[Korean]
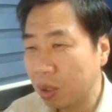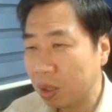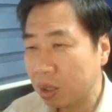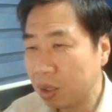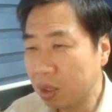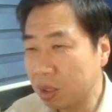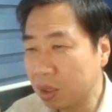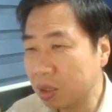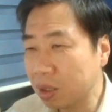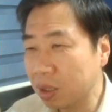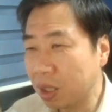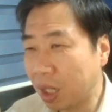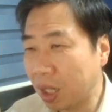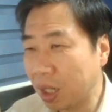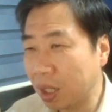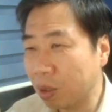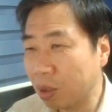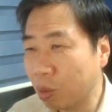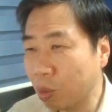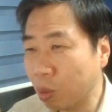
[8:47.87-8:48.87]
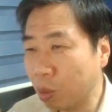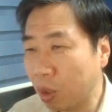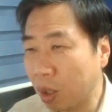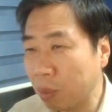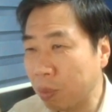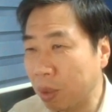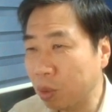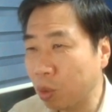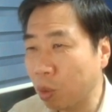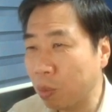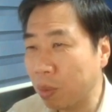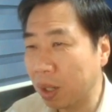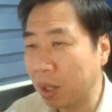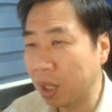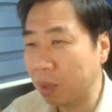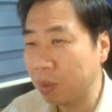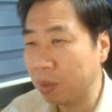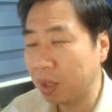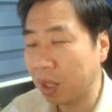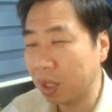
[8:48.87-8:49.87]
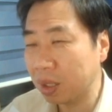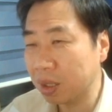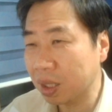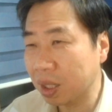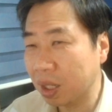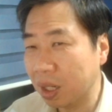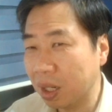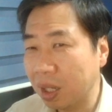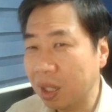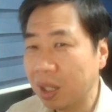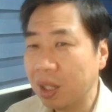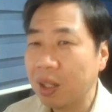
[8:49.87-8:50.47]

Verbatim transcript: 이 흙은 살아있고 얘만 도망가면 되니까.